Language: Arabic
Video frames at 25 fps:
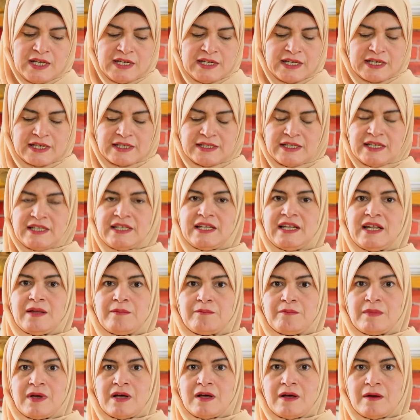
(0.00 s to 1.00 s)
لكن انا
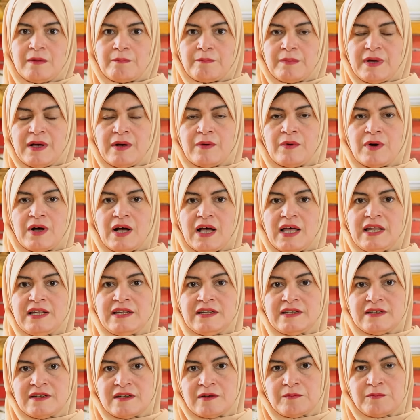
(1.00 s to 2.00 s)
لما
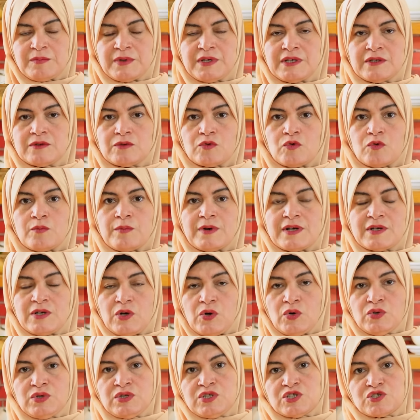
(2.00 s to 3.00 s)
بقلل البيض
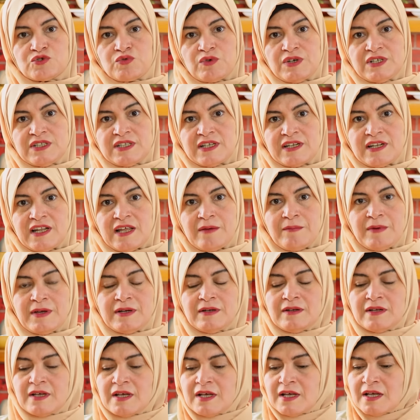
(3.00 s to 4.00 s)
وبحط شويه
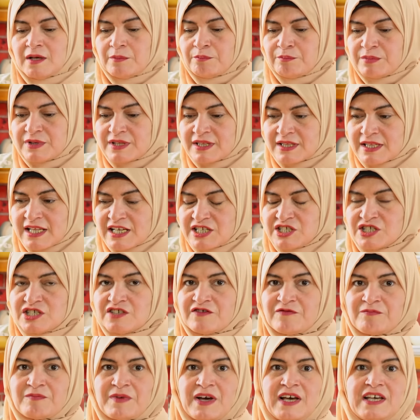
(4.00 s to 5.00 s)
اللبن
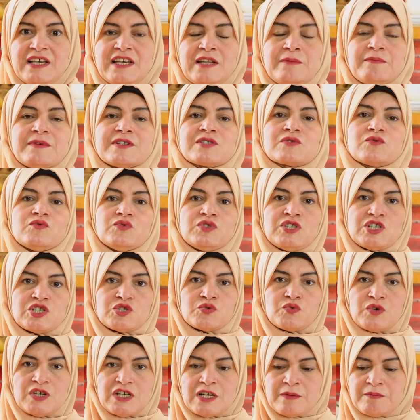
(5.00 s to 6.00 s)
بتنشف معايا البسكوته
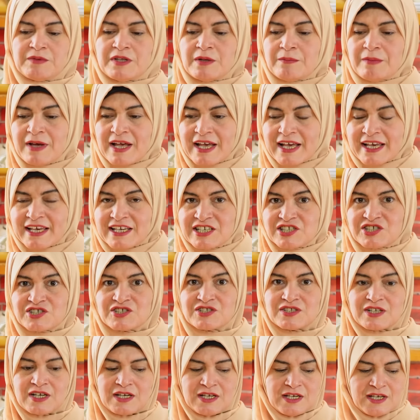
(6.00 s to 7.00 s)
شويه بتبقى
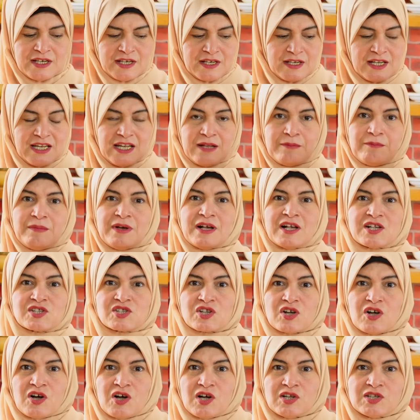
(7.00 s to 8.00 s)
خشنه لما اجي
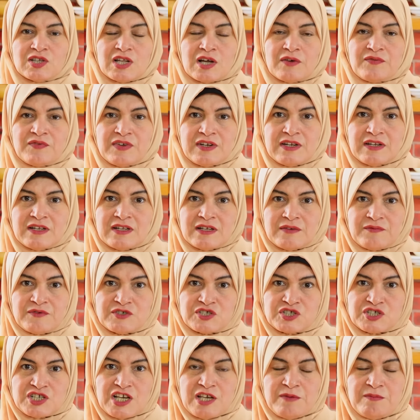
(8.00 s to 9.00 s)
اسقطها في في
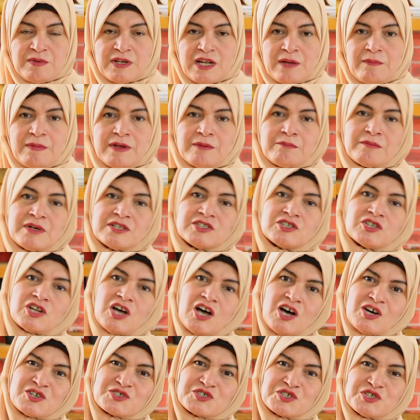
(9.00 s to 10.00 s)
الشاي بلبن ما
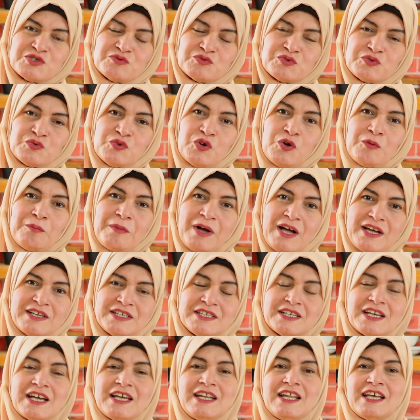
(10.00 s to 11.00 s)
تنهارش وتغمى
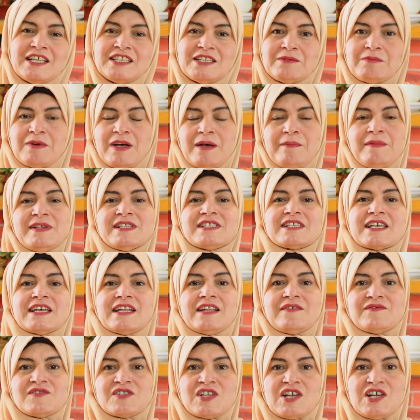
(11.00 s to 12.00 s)
عليها لا تبقى ماسكه
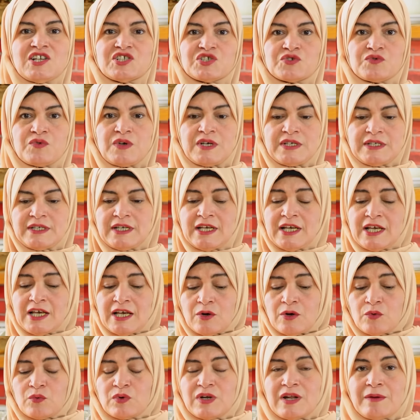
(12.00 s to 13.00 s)
نفسها شويه
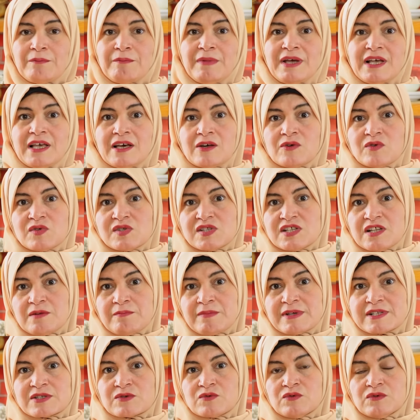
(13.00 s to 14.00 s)
ولما اجي ارص
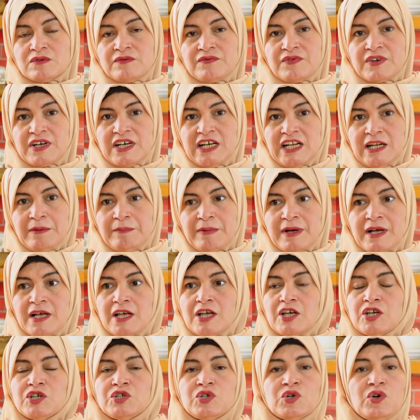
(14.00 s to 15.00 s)
البسكوت في علبه
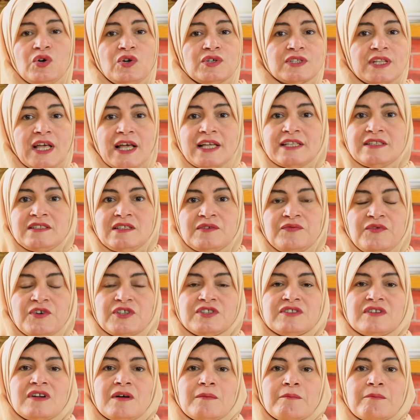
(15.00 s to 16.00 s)
يقعد عندي
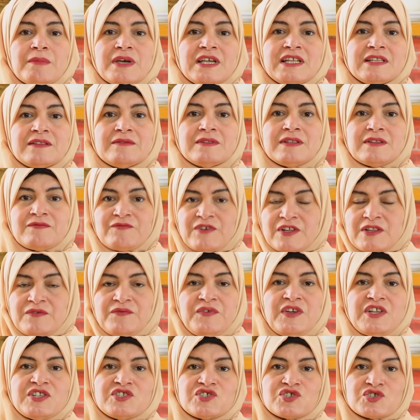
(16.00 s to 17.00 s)
فتره ما
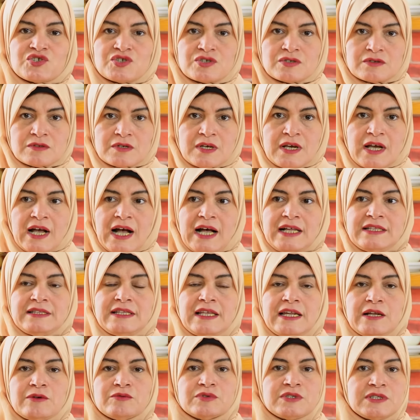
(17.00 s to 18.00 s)
يتفتفتش
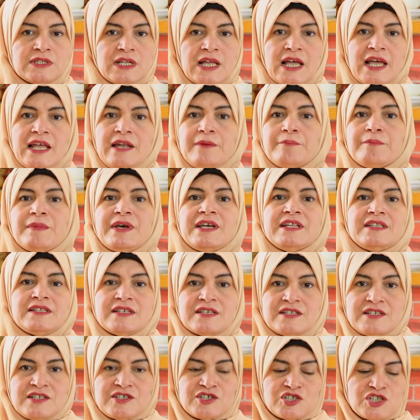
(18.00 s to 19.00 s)
حتى لو اتنقل ما
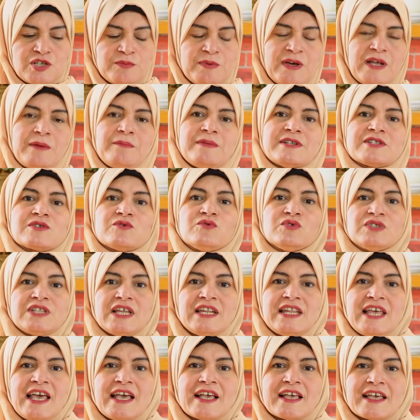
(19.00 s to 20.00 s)
يتهريش تبقى البسكوته
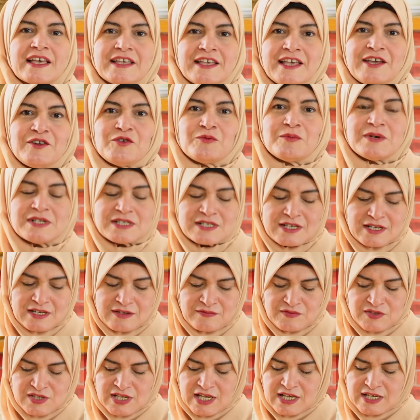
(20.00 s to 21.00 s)
ليها كيان وماسكه
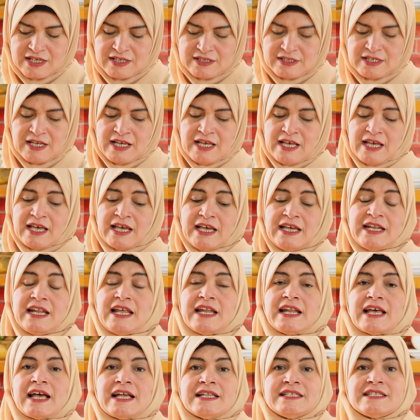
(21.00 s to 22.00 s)
نفسها كده هنا
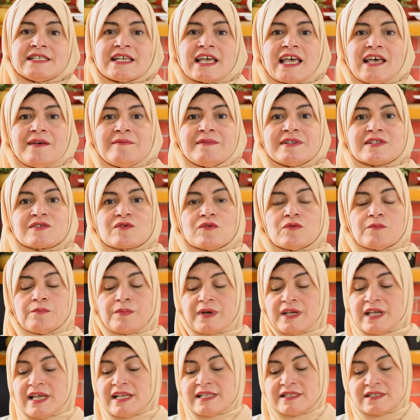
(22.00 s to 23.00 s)
انا عندي خمس
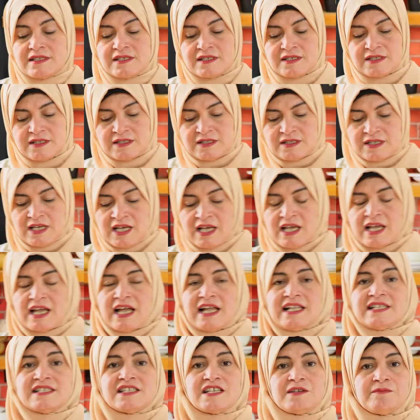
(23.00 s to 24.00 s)
كوبايات دقيق
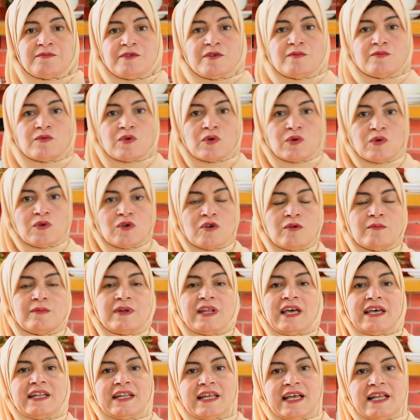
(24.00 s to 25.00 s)
هنزل بيهم كلهم
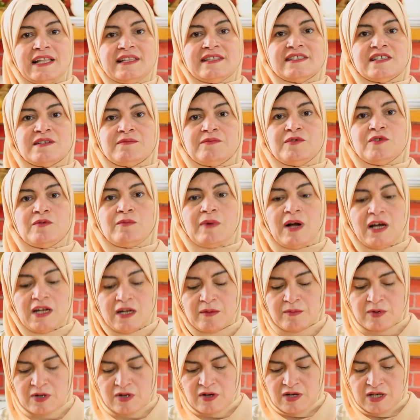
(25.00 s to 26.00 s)
لا انا هنزل بيهم
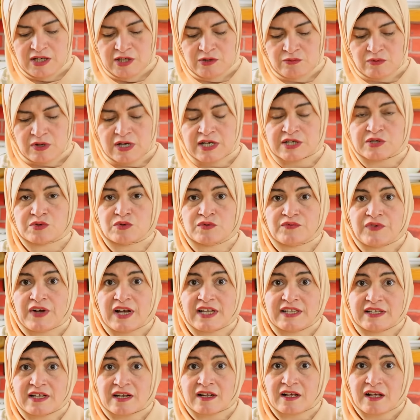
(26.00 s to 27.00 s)
على مراحل واشوف
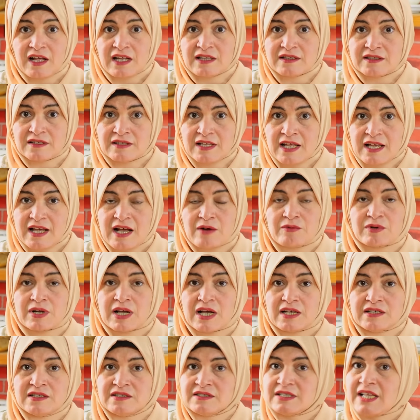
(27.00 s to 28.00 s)
انا الخلط ده او
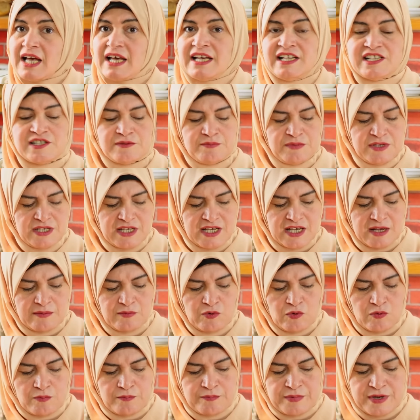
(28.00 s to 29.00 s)
الخليط ده عايز مني كام
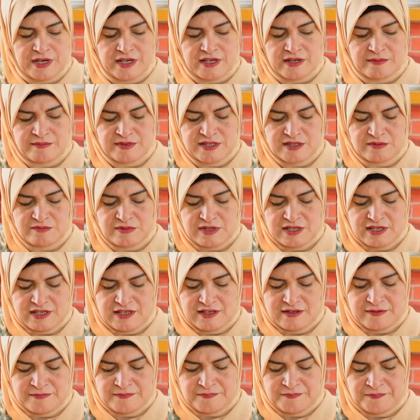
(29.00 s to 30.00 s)
كوبايه بسم الله
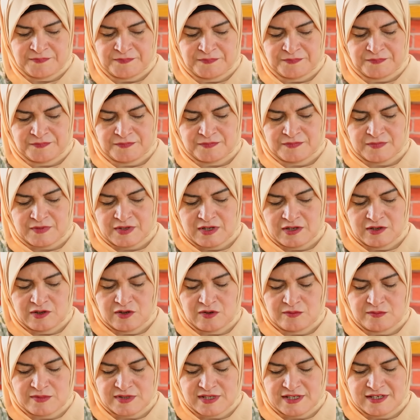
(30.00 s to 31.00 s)

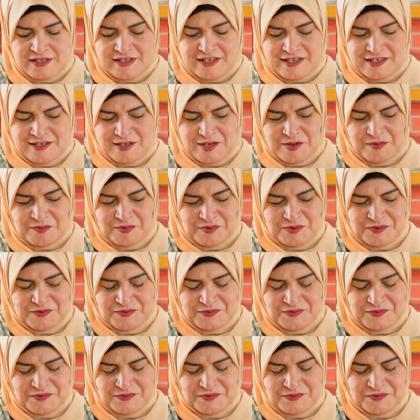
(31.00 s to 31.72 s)
اللهم صل على النبي